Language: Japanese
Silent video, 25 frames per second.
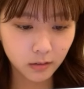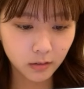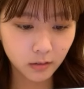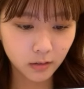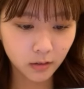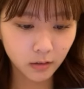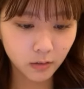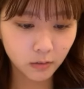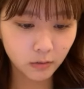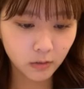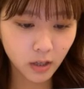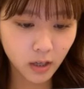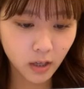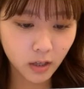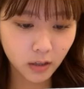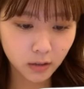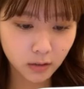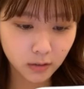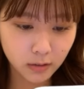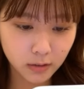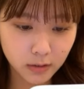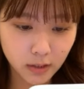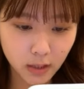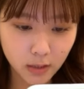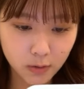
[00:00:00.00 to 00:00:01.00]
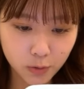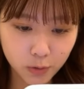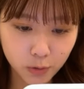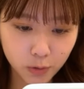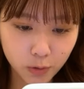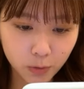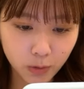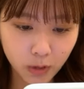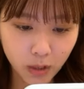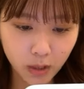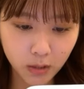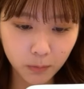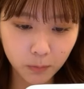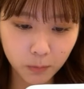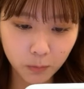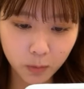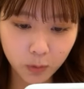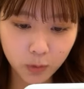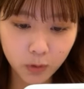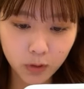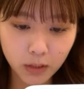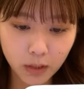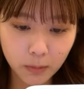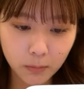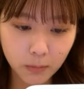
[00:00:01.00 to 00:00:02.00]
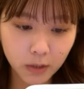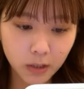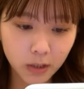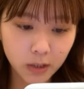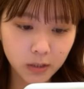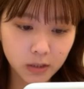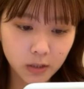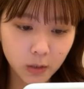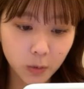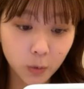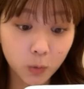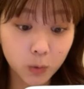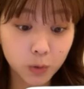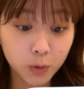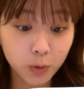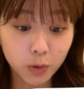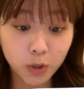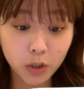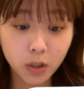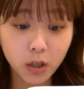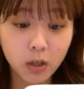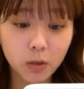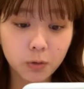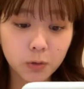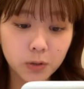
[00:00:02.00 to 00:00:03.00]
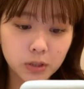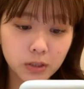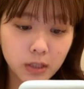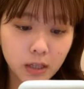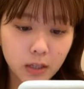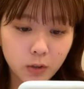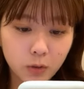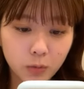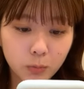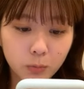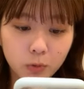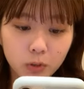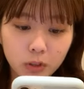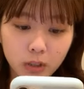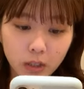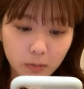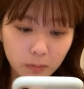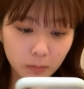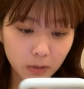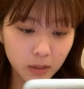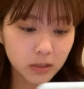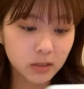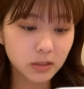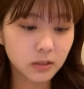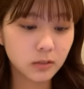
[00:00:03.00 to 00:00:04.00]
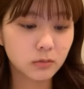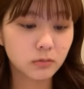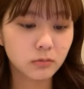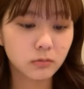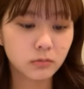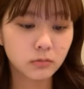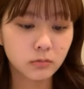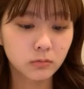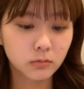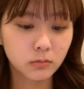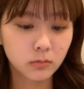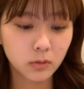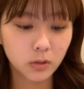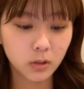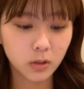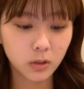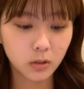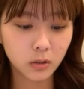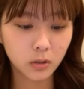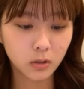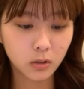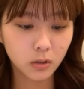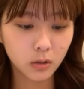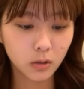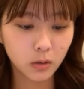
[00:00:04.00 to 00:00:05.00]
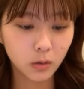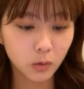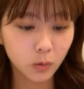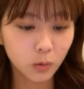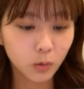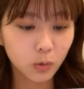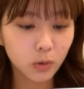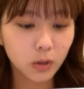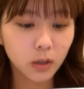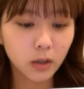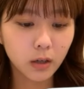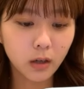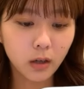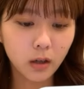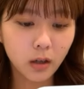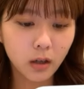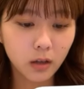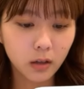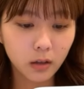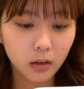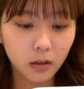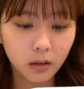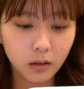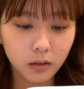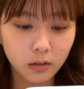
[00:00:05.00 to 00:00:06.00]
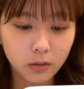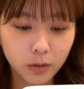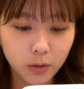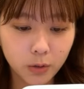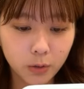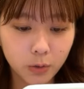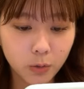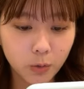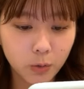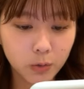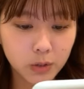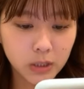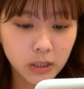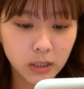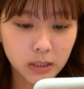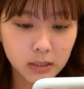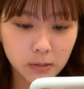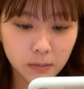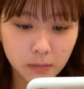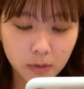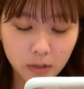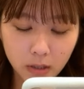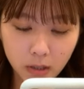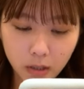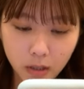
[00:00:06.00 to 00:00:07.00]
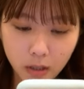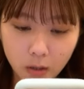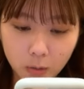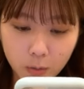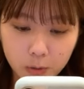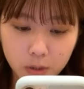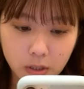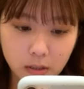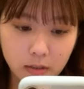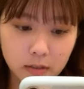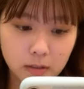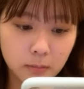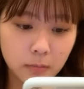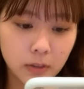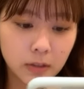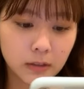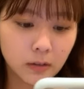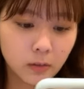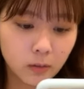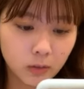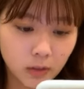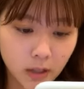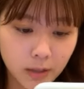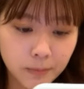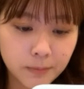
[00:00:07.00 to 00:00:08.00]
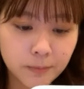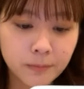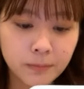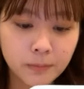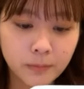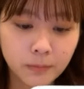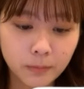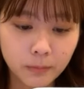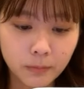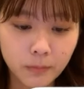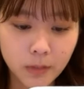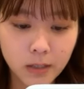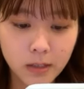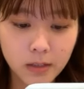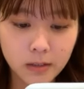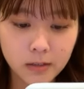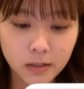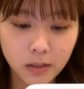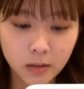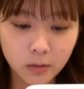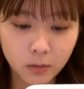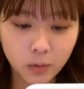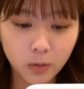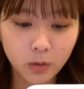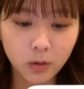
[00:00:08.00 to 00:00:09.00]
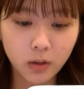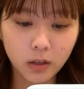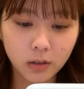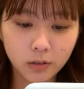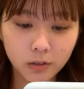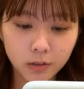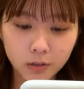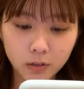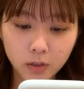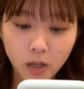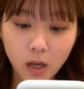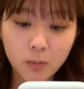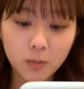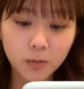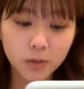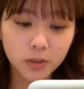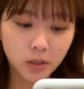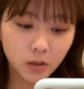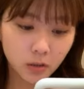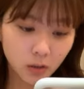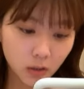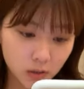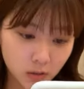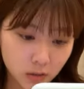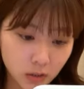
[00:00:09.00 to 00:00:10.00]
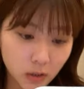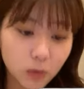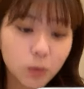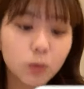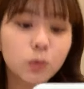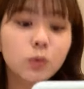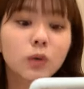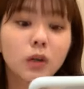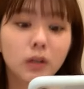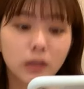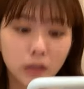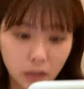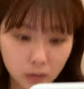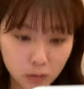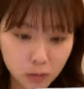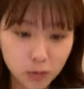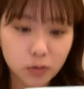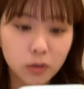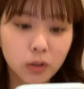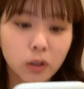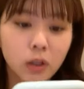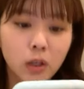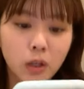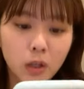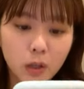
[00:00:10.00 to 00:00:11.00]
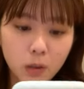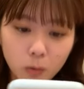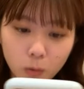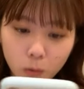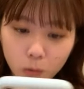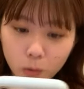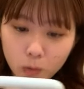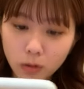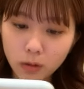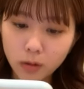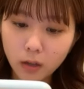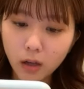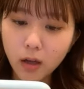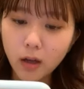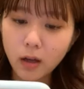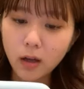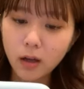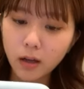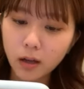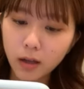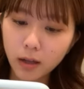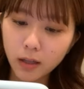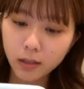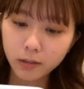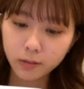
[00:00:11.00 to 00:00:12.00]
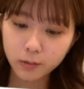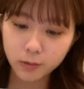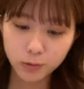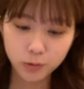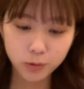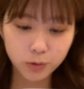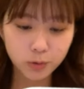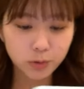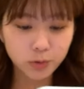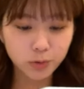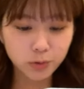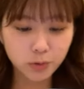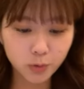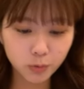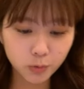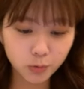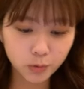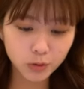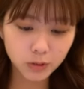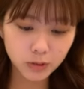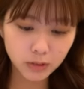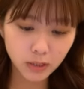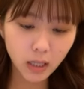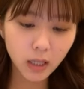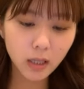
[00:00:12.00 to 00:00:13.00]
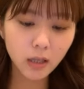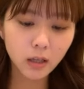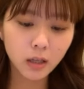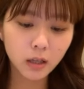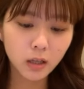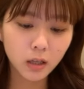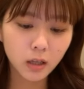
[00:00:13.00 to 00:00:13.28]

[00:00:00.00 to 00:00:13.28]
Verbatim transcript: なので2014年に戻ってマリアちゃんを初期から推したいと思っていますコロナが流行し始めてから推し始めたのでマリアちゃんの握手会も参加したことがなくコロナが早く収束して